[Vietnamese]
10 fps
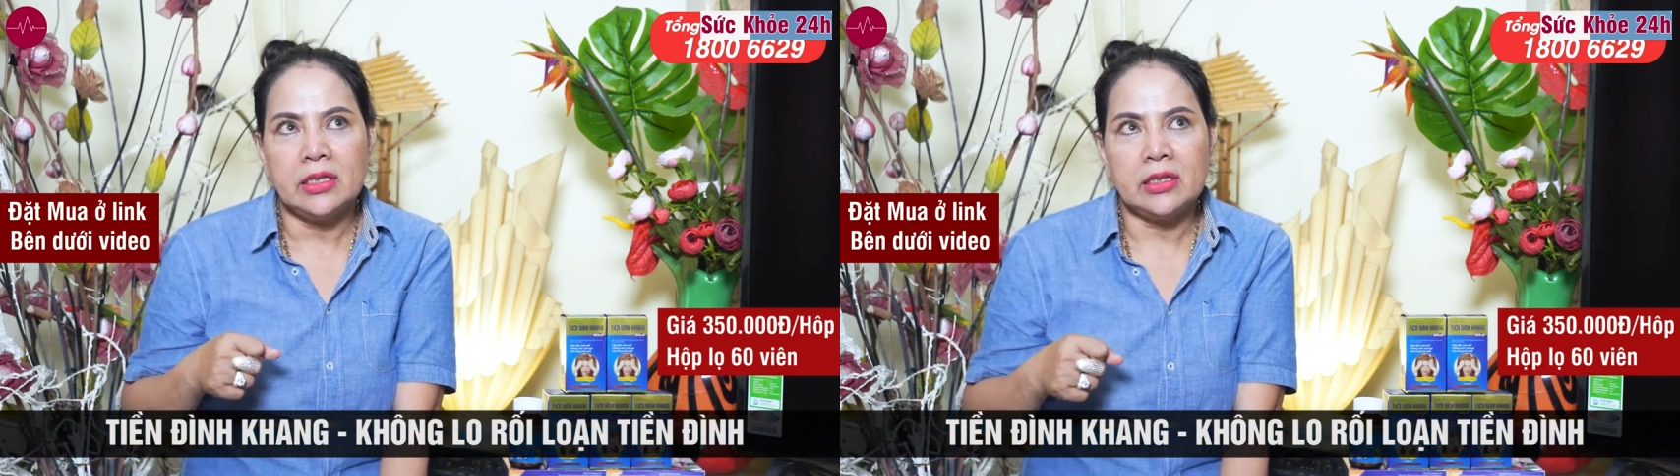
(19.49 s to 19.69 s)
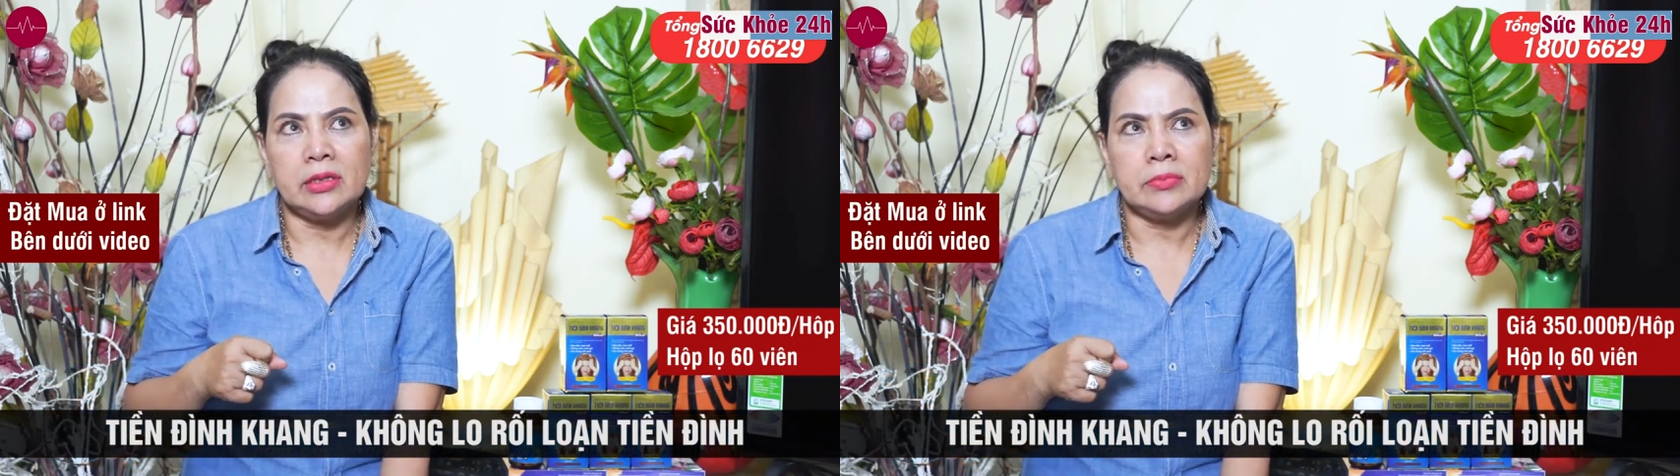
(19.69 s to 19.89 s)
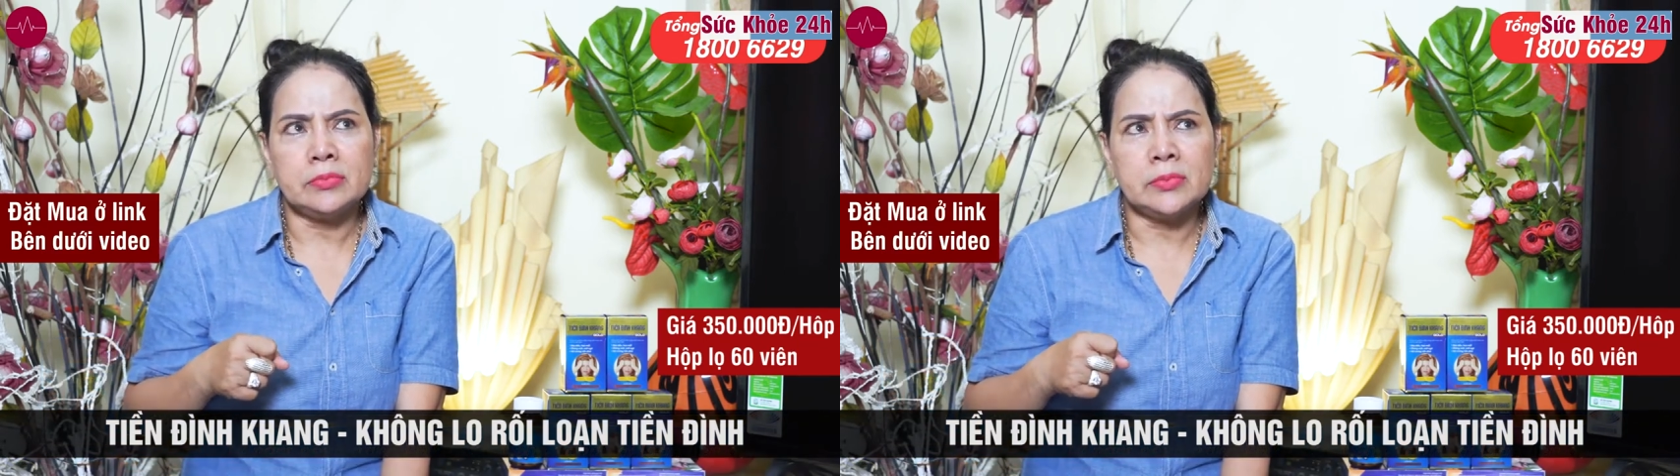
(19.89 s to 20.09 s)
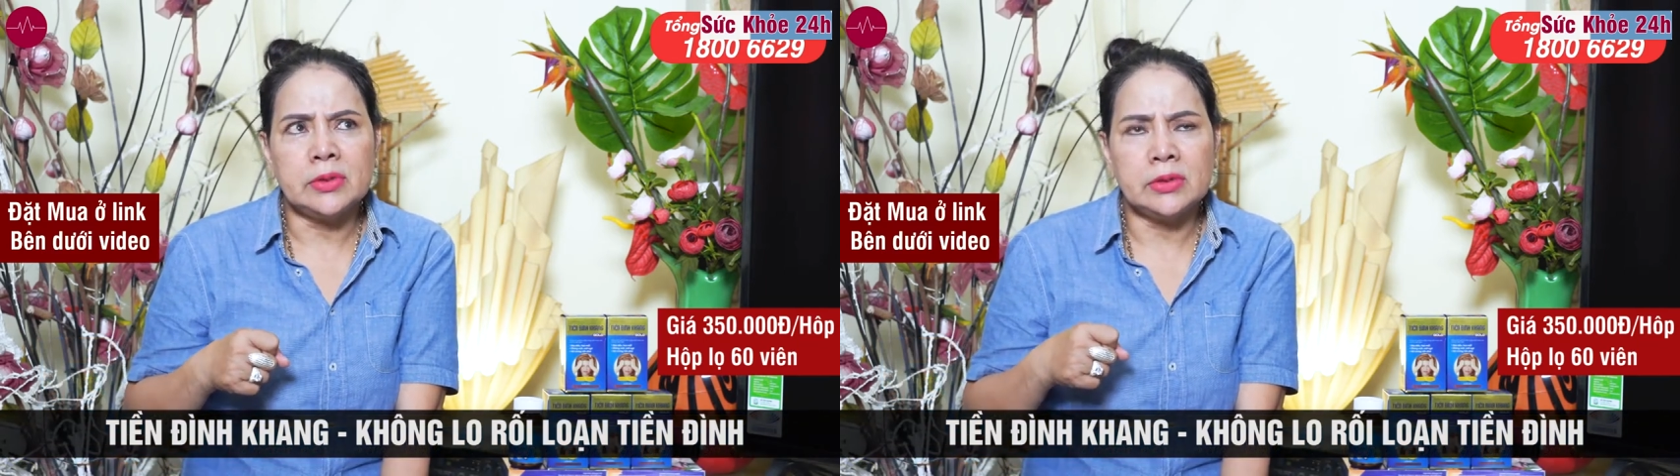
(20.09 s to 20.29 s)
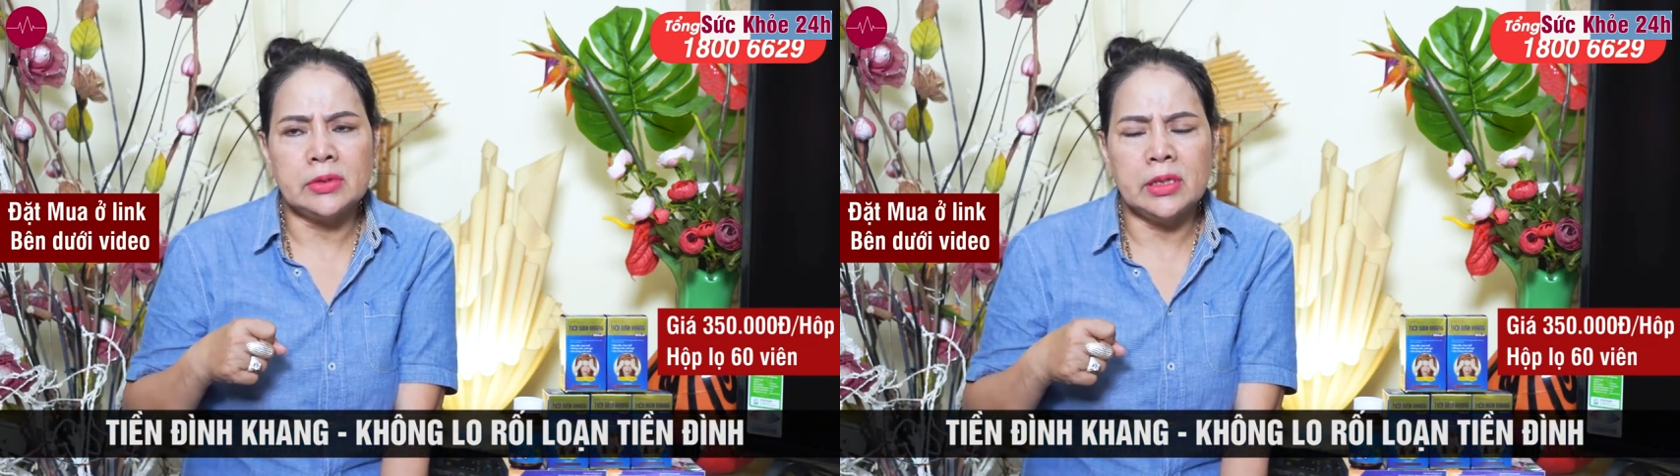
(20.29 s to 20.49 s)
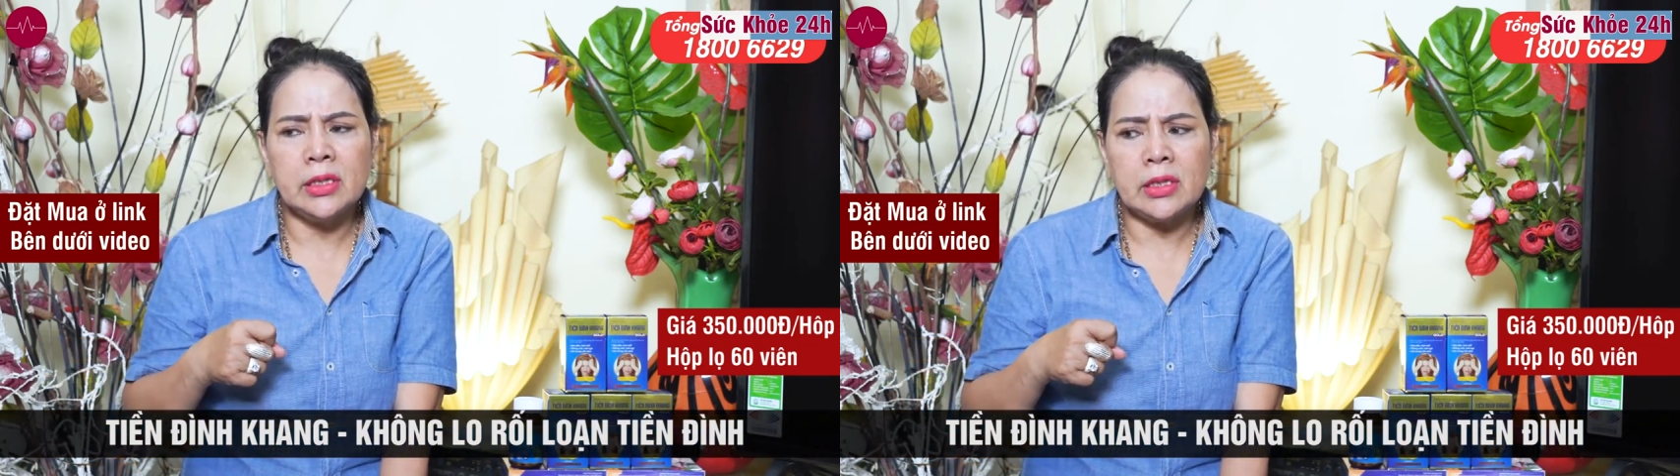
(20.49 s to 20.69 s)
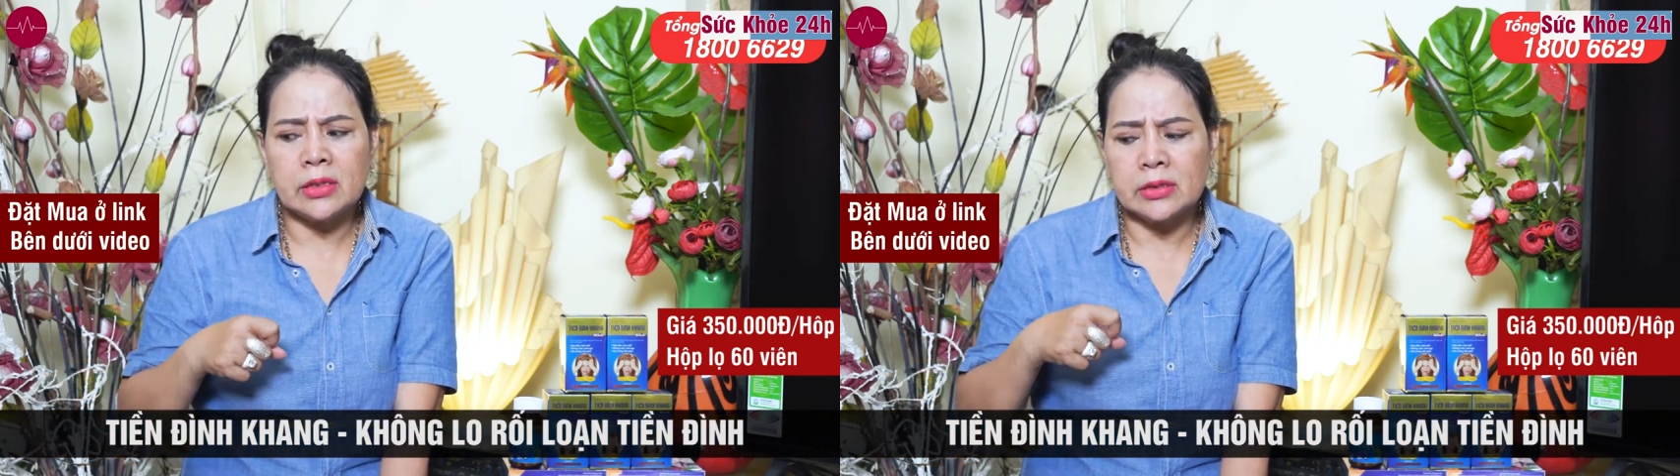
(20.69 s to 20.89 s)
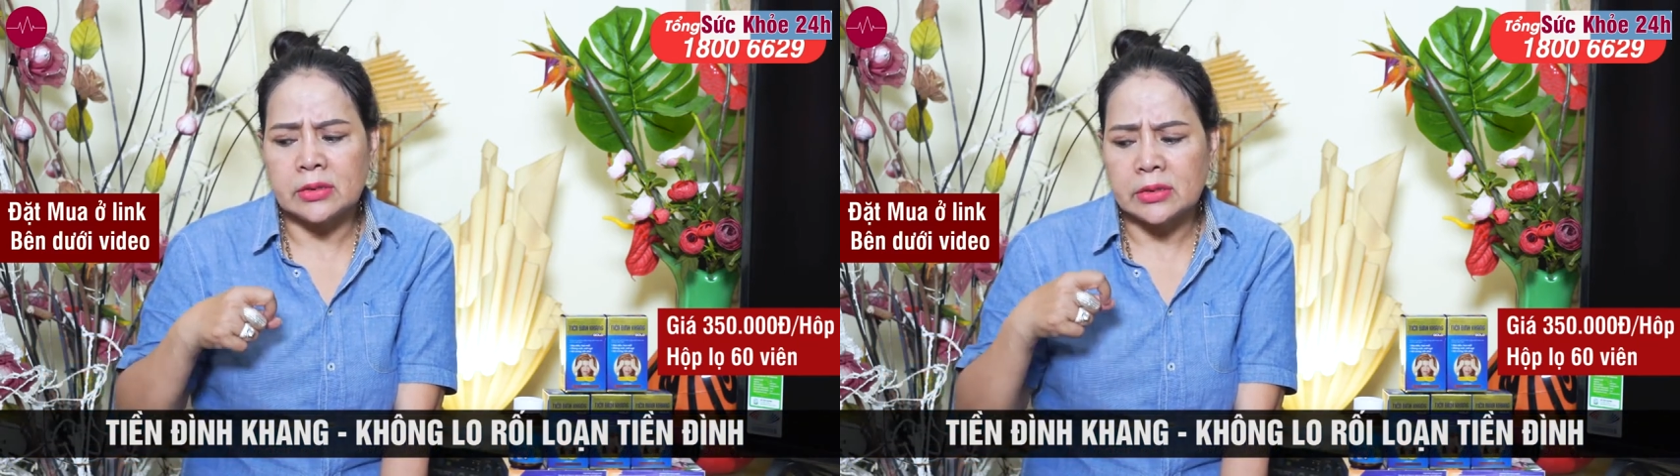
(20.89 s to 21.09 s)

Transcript: thì nghĩ là